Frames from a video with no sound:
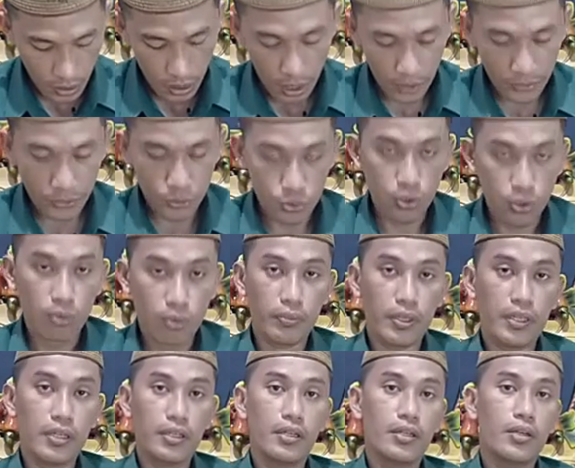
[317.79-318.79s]

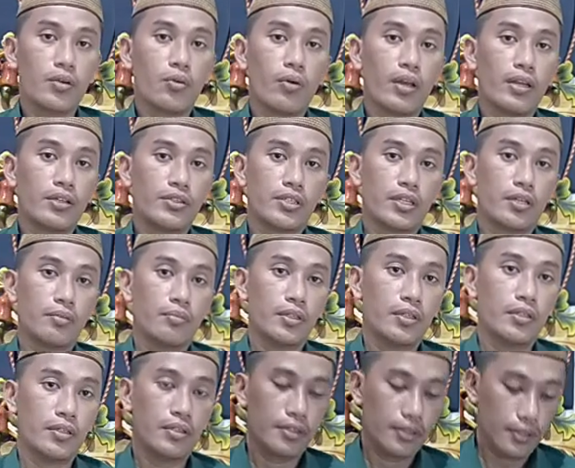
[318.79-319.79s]
ad-dom'i wal jam'i
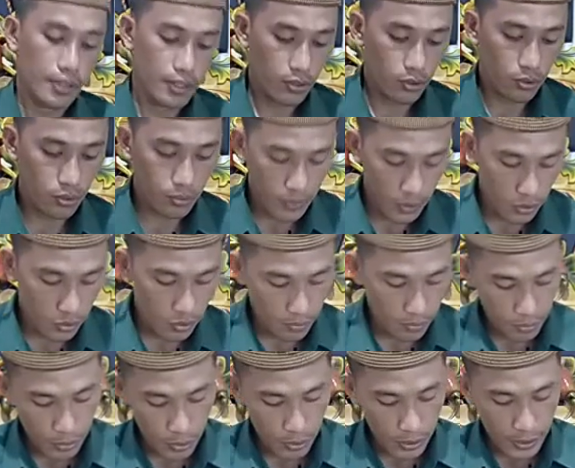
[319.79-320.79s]
yaitu
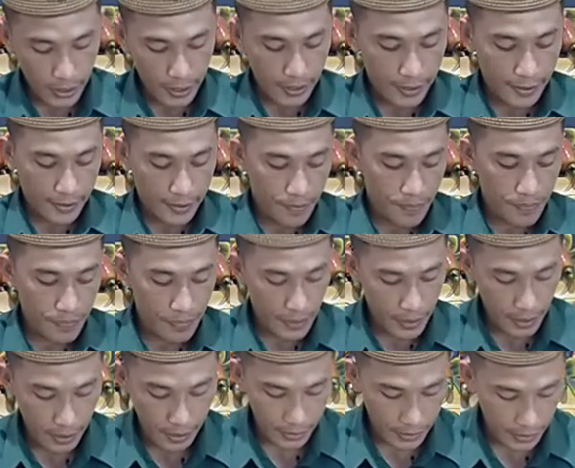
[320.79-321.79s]
mengumpulkan
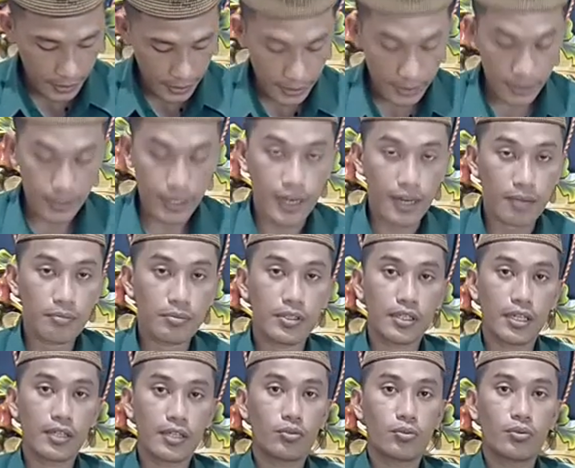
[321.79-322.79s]
artinya di dalam
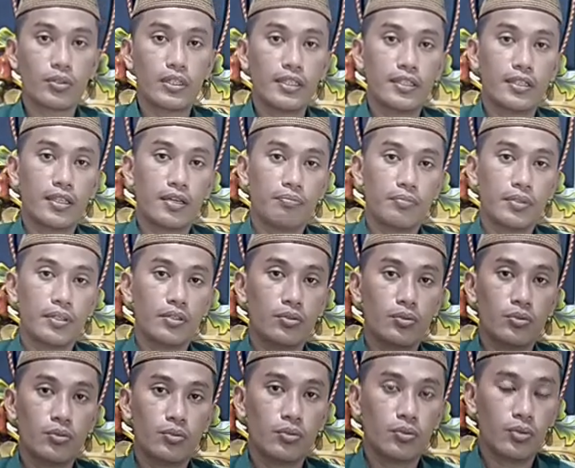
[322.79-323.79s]
satu kitab
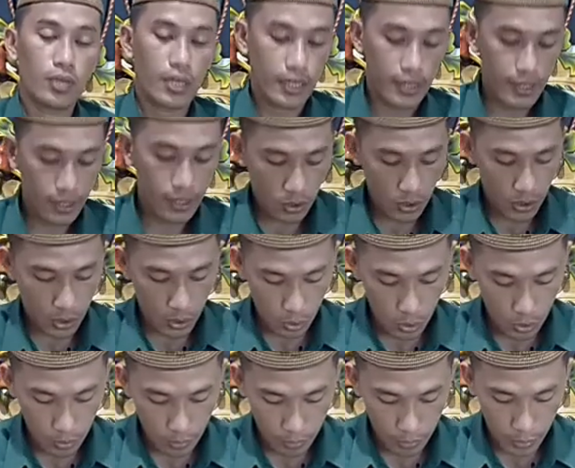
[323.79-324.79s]
itu ada
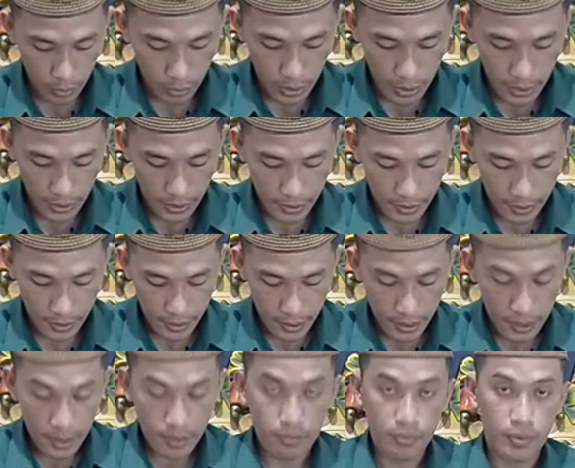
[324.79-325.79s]
kumpulan
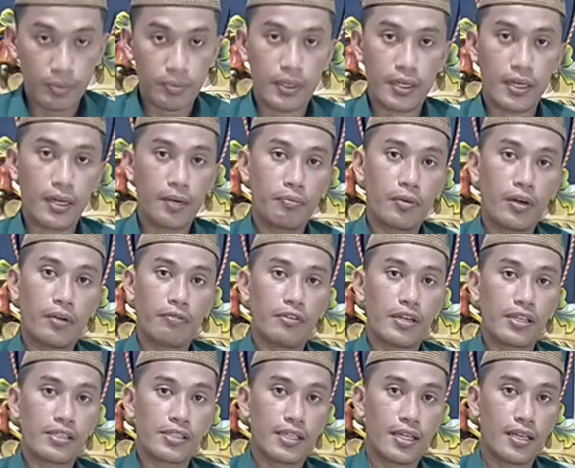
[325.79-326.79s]
beberapa
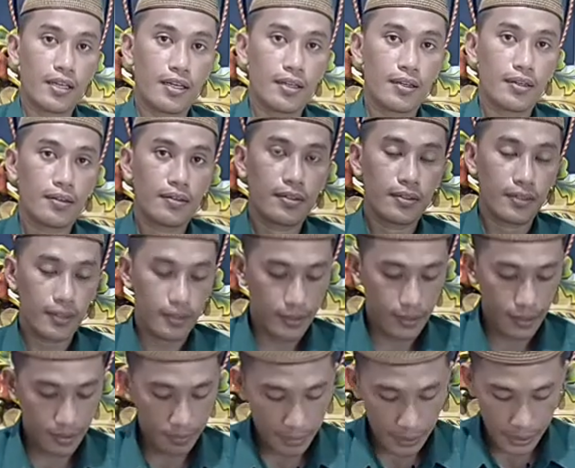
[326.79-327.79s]
pasal
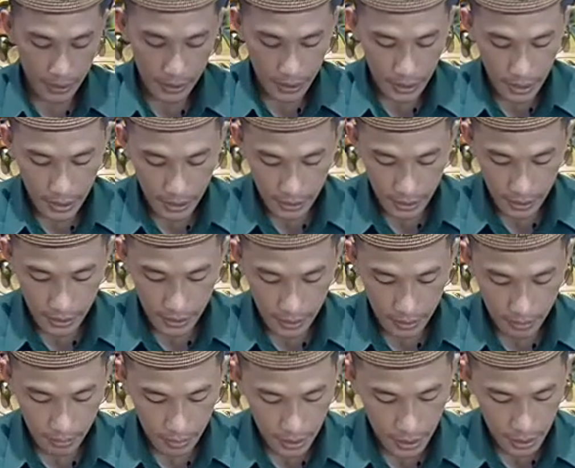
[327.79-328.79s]
tentang penjelasan
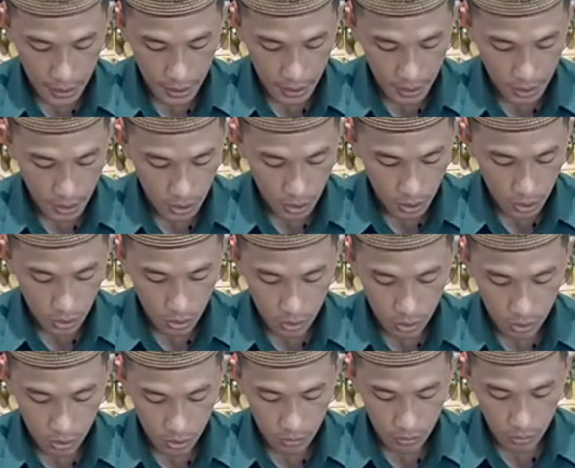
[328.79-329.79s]
daripada
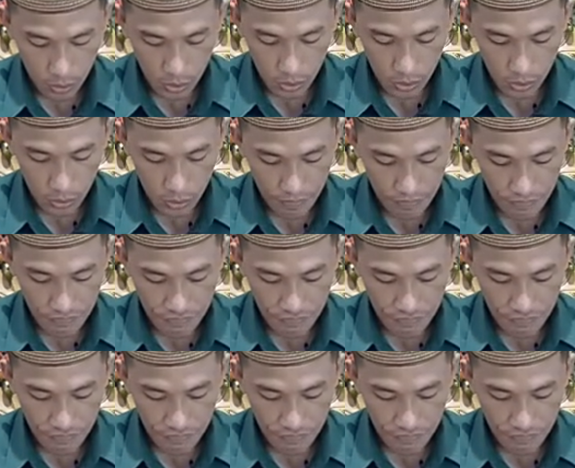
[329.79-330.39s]
hukum-hukum